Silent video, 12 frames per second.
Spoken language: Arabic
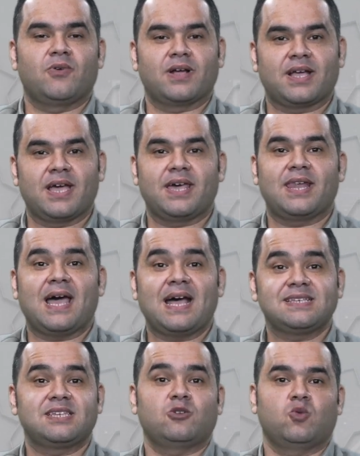وكان
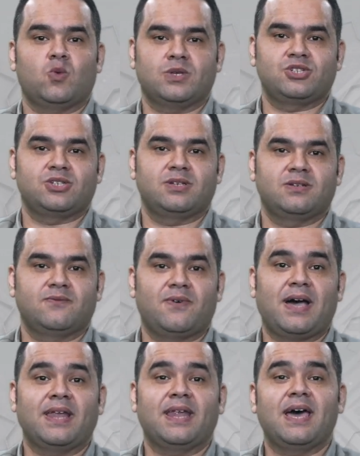حسن الوجه
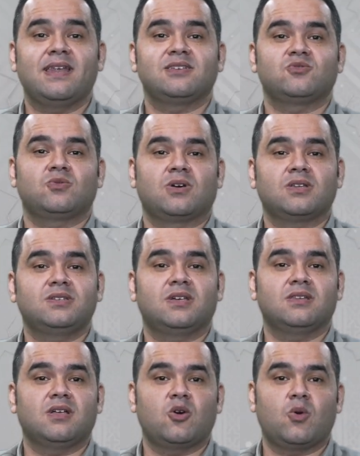مع أن أنس رضي
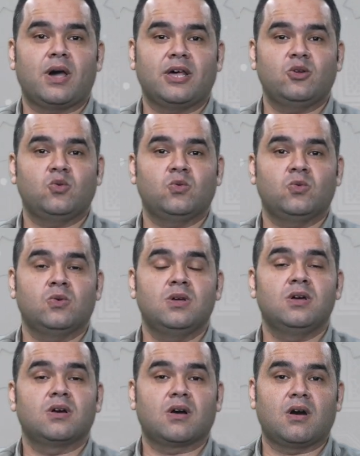الله عنه
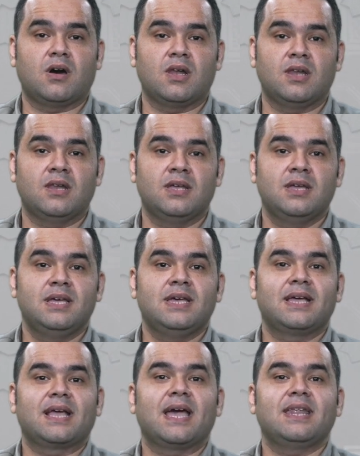قال
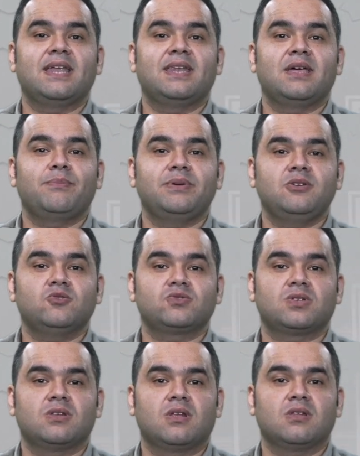كان النبي
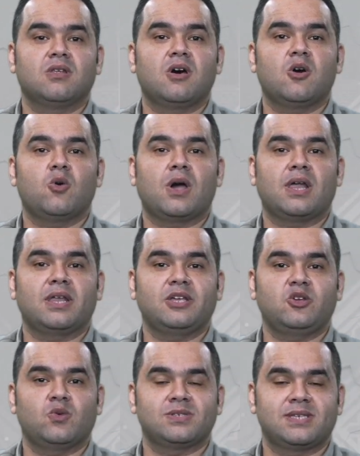صلى الله
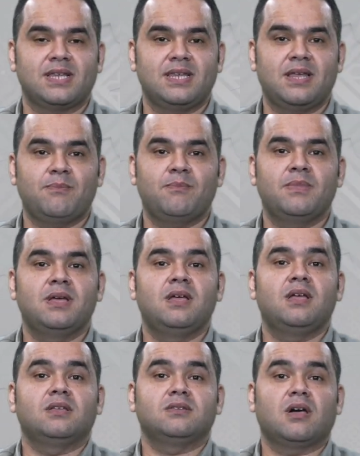عليه وسلم
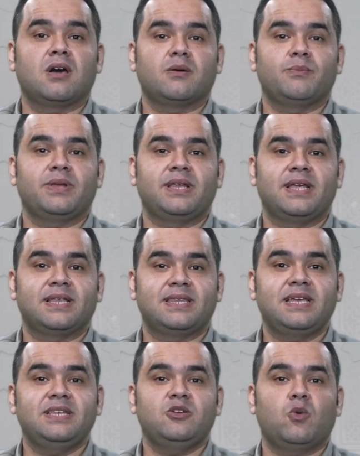ضخم
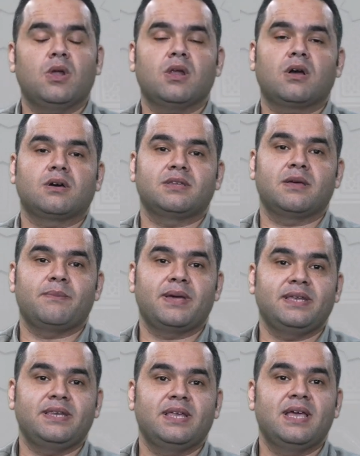اليدين
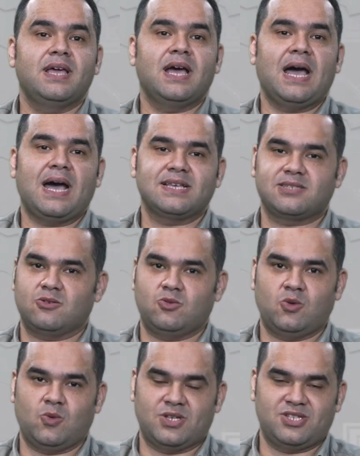والقدمين حسن
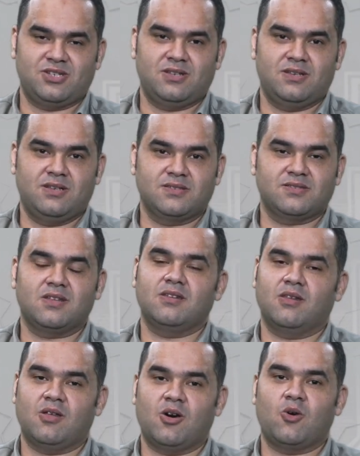الوجه
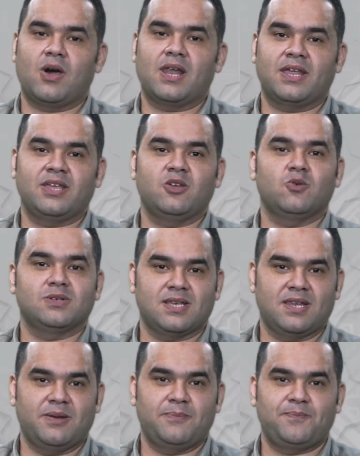صلى الله عليه
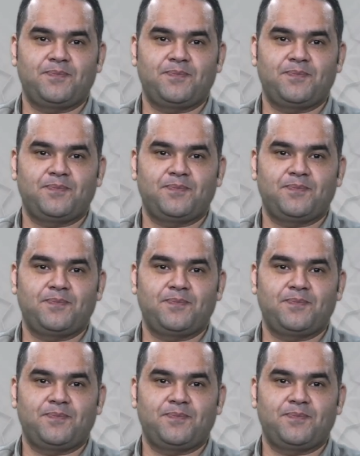وسلم